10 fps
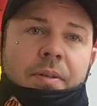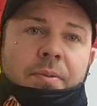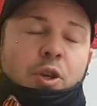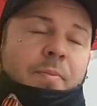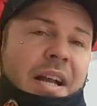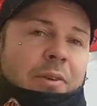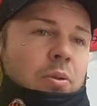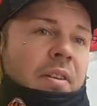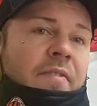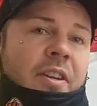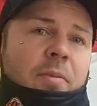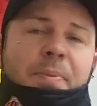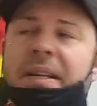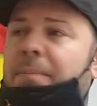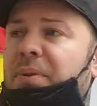Io mi auguro davvero
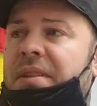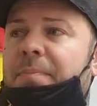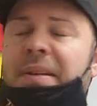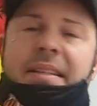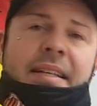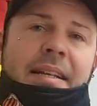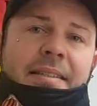perché poi sapete che la